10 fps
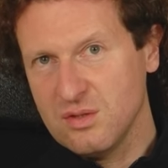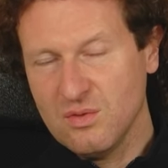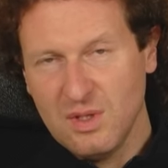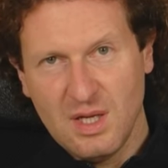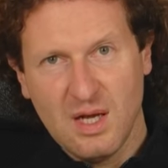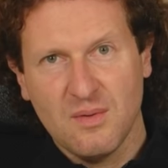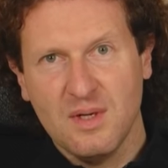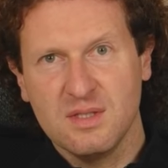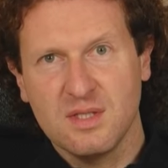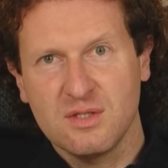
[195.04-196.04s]
quindi
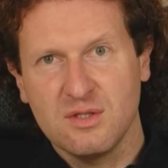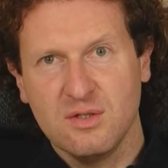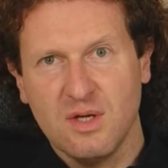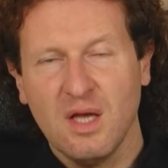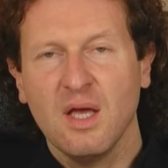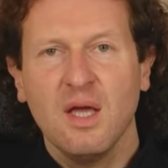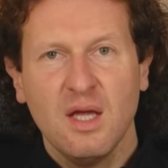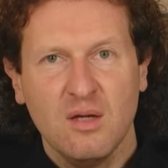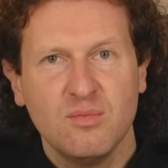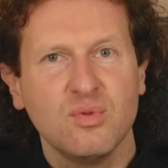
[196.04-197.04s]
l'equalizzazione,
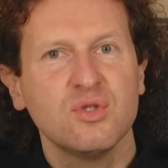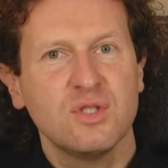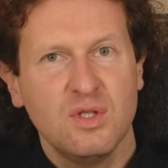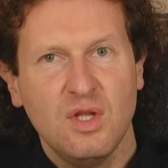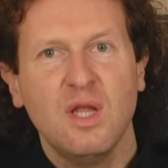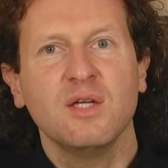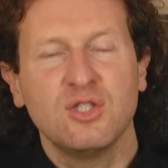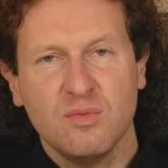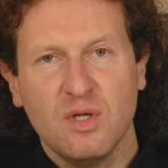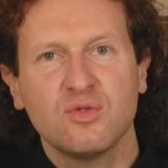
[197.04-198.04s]
il boost di
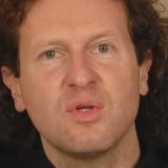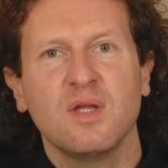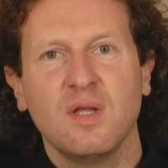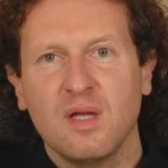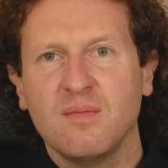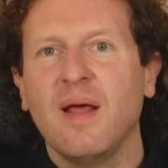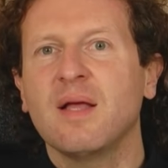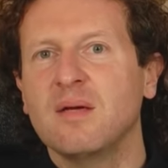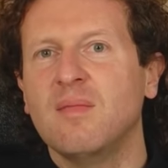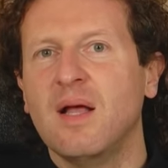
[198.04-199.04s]
decibel sulla
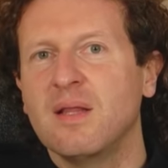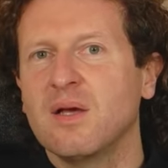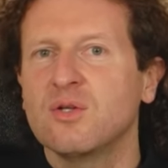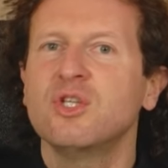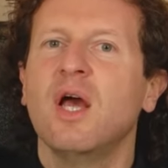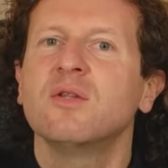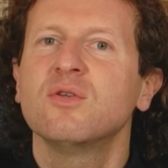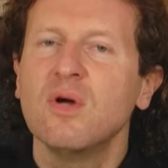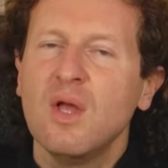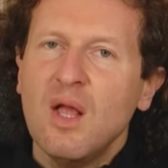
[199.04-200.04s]
determinata banda che ho scelto,